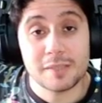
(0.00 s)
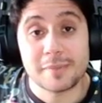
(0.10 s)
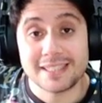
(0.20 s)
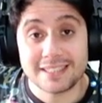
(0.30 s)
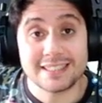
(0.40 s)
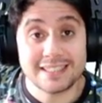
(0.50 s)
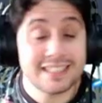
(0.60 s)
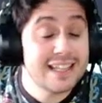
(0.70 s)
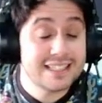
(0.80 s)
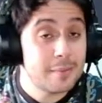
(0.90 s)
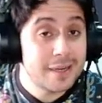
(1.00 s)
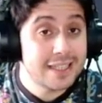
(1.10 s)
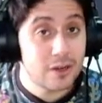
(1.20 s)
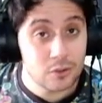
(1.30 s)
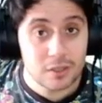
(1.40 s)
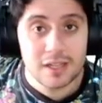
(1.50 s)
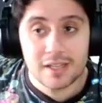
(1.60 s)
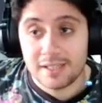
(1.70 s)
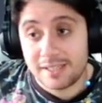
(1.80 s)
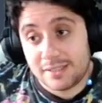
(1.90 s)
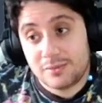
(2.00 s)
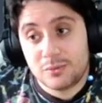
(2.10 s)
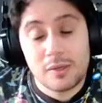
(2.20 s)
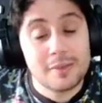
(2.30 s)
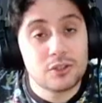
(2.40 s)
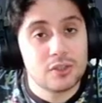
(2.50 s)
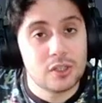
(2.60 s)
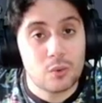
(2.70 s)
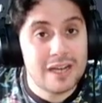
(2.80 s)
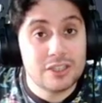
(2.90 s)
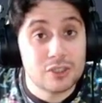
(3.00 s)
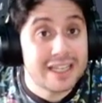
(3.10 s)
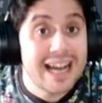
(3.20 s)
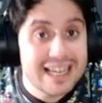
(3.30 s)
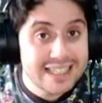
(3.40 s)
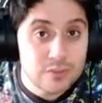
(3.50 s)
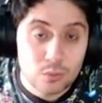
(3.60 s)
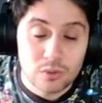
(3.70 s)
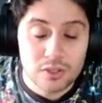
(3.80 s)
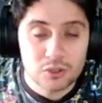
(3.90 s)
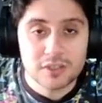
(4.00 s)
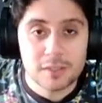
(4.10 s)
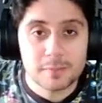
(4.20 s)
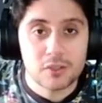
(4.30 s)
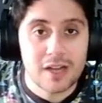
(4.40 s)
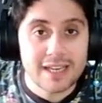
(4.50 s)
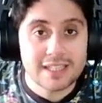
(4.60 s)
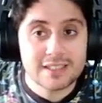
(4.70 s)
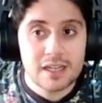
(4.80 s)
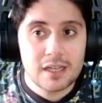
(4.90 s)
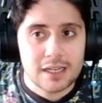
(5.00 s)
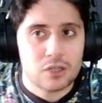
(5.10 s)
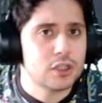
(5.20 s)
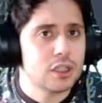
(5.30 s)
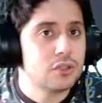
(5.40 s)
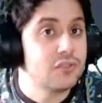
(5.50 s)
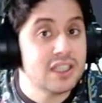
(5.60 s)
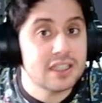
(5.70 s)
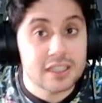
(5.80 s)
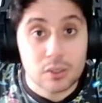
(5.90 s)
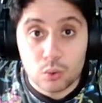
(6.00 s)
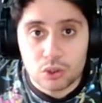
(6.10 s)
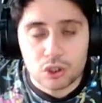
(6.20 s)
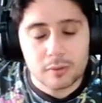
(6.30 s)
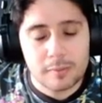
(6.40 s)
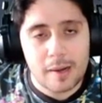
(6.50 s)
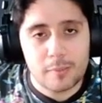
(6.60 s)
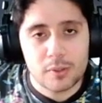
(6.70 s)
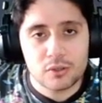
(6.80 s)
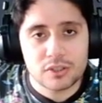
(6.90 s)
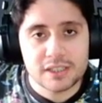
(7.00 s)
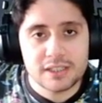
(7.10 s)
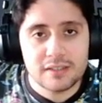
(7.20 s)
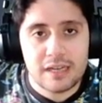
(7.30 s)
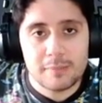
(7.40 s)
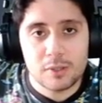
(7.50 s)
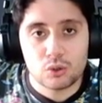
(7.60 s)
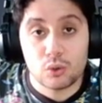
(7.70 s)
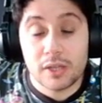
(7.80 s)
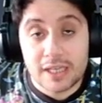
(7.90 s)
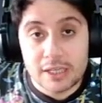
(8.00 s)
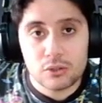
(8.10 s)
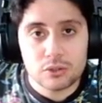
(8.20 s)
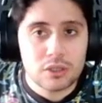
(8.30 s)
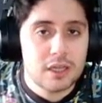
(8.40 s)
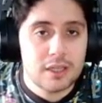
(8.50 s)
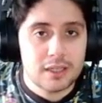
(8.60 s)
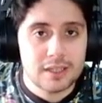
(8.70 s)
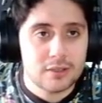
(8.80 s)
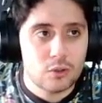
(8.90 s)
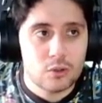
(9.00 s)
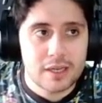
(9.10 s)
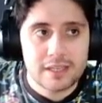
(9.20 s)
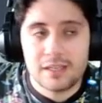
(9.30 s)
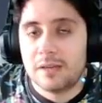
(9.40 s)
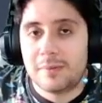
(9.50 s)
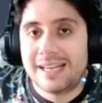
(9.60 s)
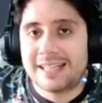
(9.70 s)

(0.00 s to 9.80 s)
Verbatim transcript: pensáis que sería de esa manera, ¿no? En un evento en el cual nos regalen uno de esos tres personajes, que nos den suficientes recursos como para poder conseguir al menos uno de ellos, eh, o que el banner